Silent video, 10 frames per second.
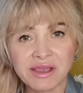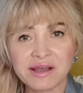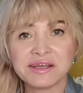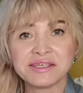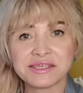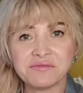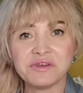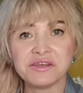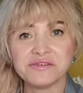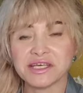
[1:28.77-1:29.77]
как говорится, в
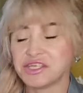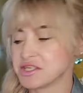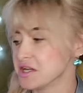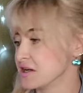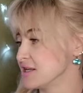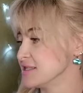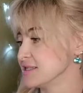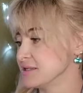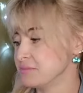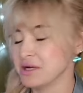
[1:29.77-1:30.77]
виде всяческих
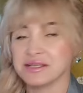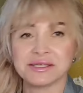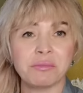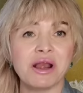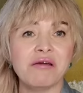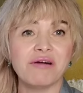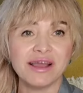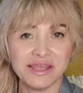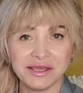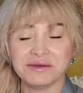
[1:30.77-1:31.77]
разных
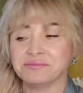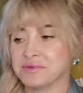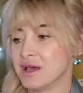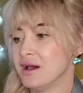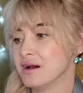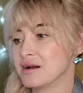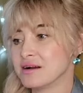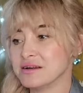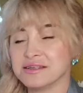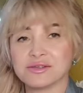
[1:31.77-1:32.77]
заболеваний.
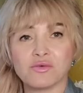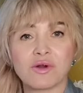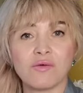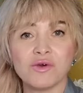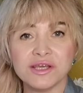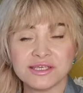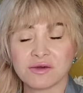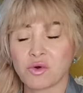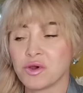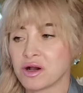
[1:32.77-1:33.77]
Как говорится, у кого есть
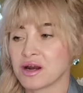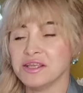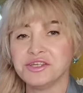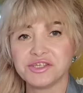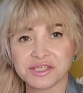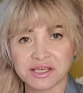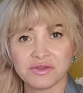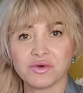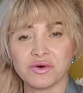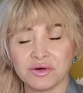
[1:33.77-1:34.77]

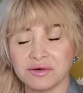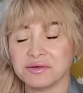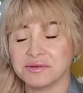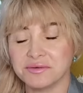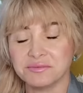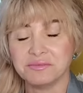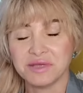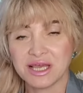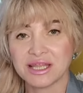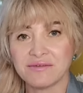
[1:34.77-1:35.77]
хронические, то
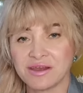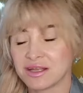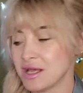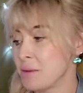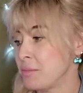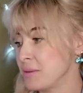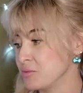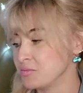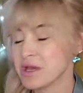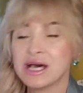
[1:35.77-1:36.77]
меня, наверное,
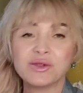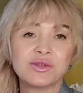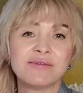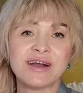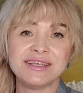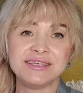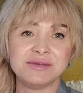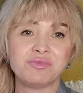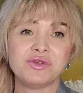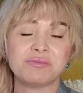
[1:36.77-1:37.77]
поймут. Но ну, давайте
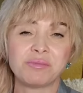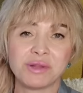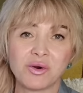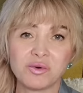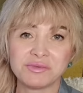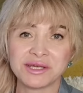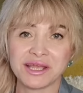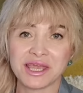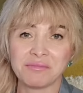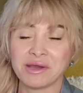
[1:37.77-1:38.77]
не будем о плохом,
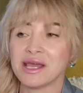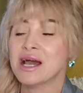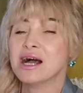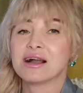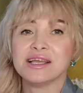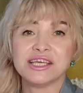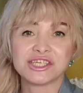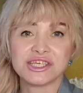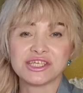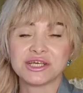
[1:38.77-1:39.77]
дорогие мои.
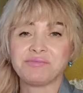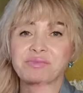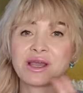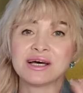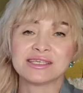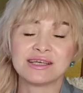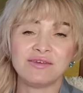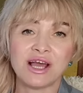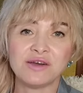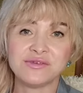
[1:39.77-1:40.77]
Конечно же,
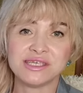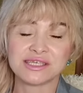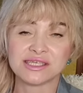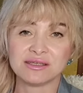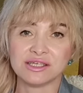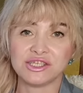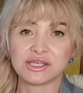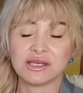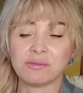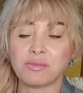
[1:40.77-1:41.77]
оставляю все
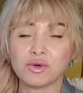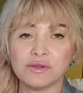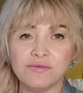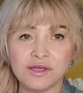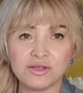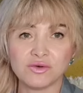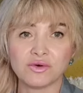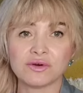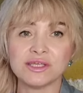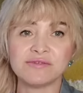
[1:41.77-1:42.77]
ссылочки под
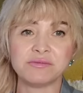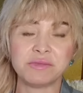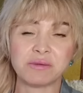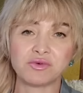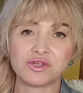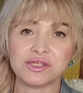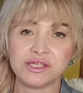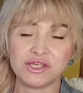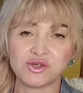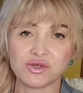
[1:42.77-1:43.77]
видео, где вы меня
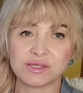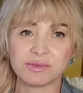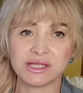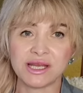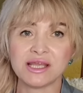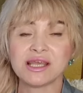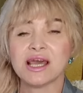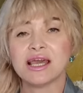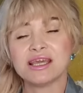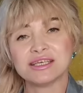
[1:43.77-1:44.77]
можете еще смотреть.
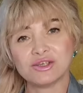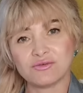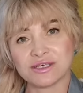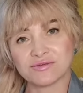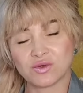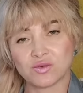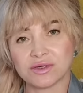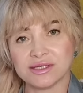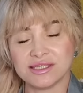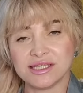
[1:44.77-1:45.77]
Если у вас
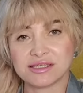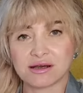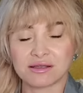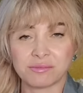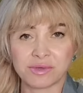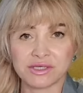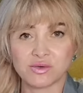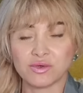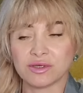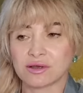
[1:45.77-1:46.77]
вдруг здесь как-то
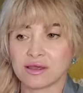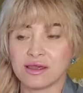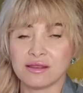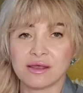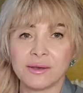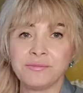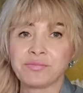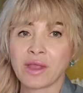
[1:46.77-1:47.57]
происходят какие-то